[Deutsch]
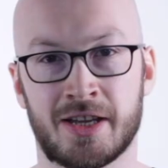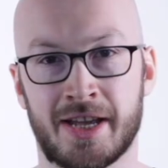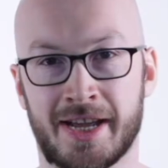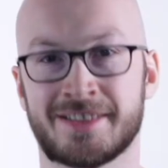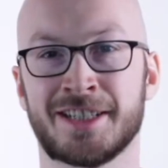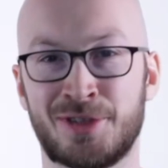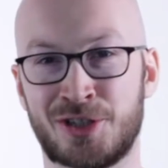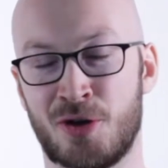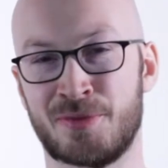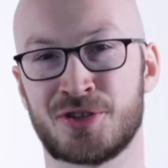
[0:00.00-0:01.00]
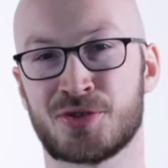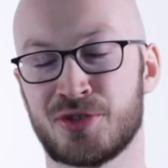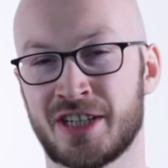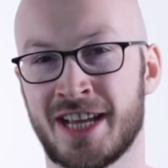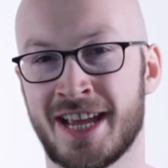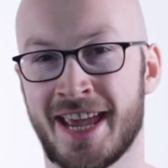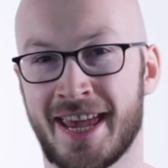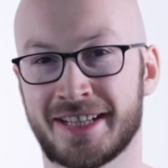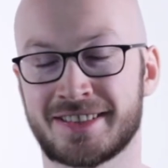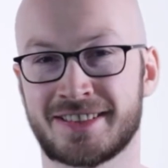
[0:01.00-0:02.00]
Herzlich willkommen zu den
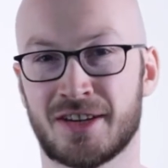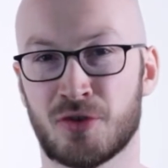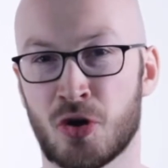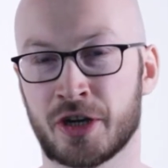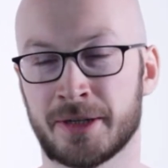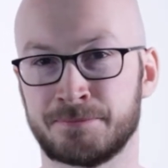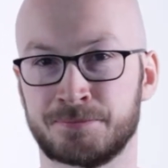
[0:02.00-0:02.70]
Hacks der Woche.